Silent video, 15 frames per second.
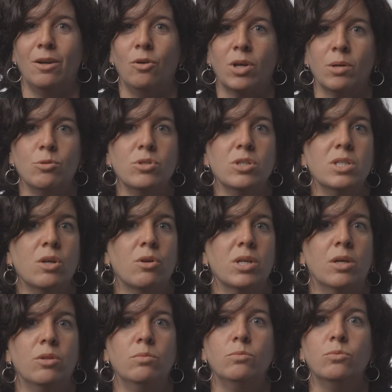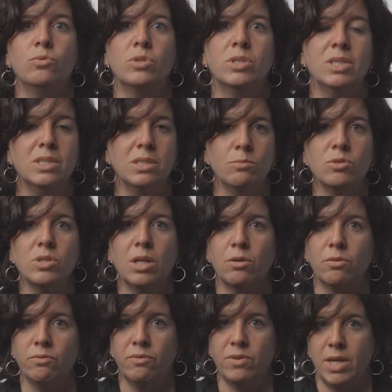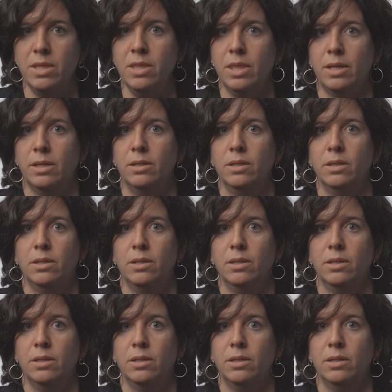Lo que hemos desarrollado muchísimo es la confianza